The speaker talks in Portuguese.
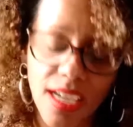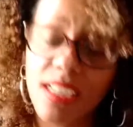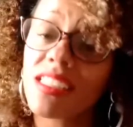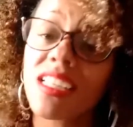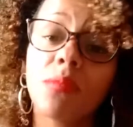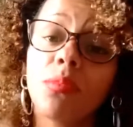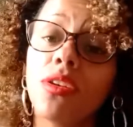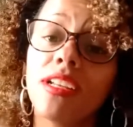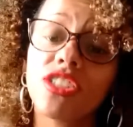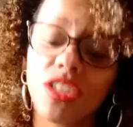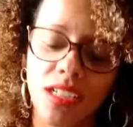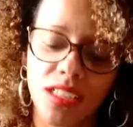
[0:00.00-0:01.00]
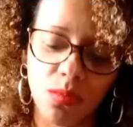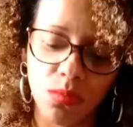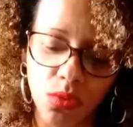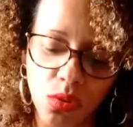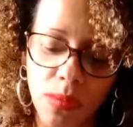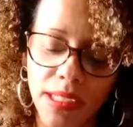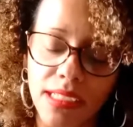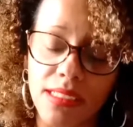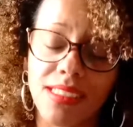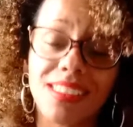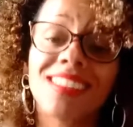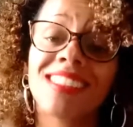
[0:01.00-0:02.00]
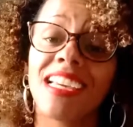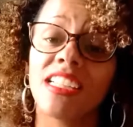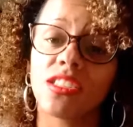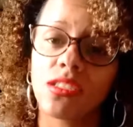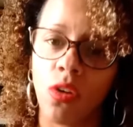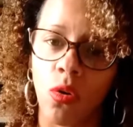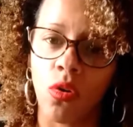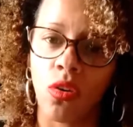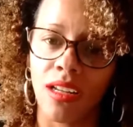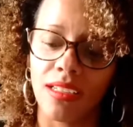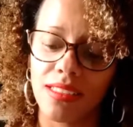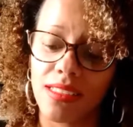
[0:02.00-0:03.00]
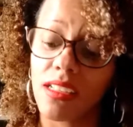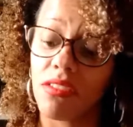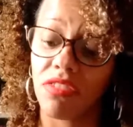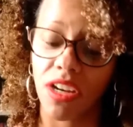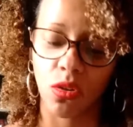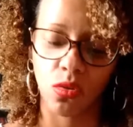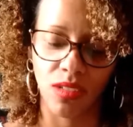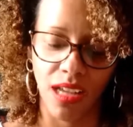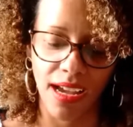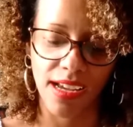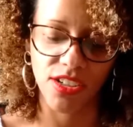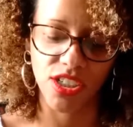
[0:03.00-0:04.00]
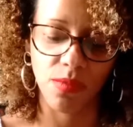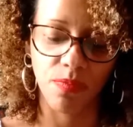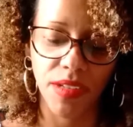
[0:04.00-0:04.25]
sem políticas públicas, sem escola, sem faculdade.